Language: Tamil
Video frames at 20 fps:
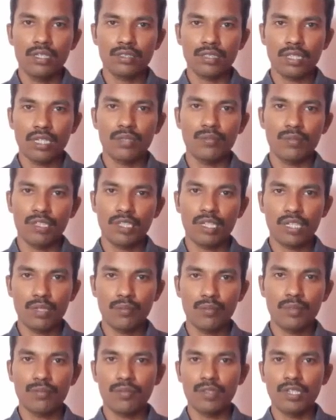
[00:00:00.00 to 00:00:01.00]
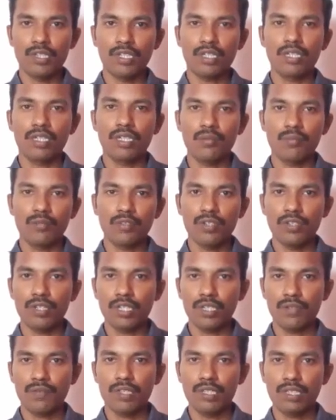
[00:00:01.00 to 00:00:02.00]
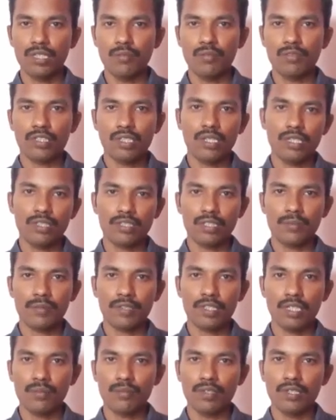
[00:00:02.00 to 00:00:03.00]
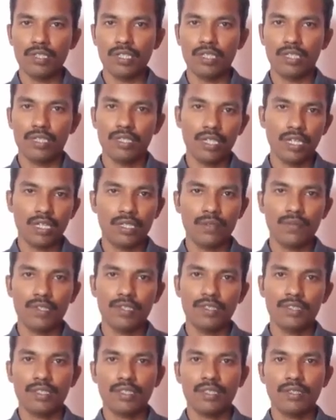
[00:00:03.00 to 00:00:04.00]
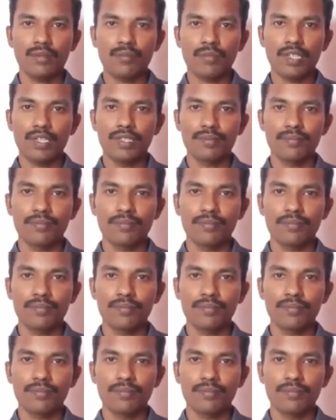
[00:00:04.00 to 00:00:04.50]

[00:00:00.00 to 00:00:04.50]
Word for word: ஷேர் பண்ணுங்கள் கமெண்ட் பண்ணுங்கள் நம்ம டெக்ஃபே தமிழ் சேனலை சப்ஸ்கிரைப் பண்ணுங்கள் தேங்க்யூ ஃப்ரெண்ட்ஸ் பை